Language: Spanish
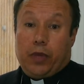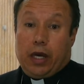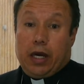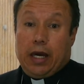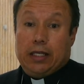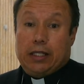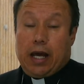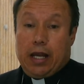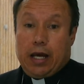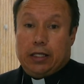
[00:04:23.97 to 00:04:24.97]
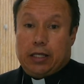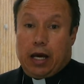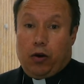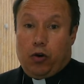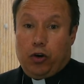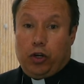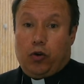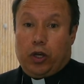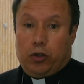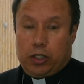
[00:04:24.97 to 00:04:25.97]
eh, esta alianza hoy,
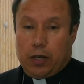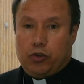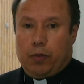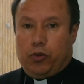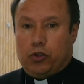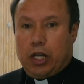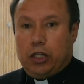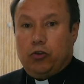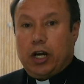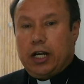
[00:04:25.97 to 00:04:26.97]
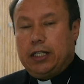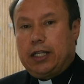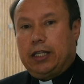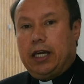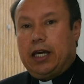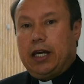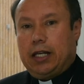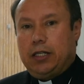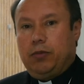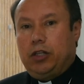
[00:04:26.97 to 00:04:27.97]
cuando le estamos apostando a una gran estrategia de
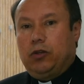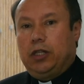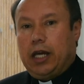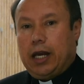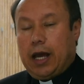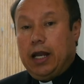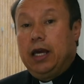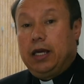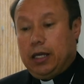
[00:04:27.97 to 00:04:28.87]
crecimiento integral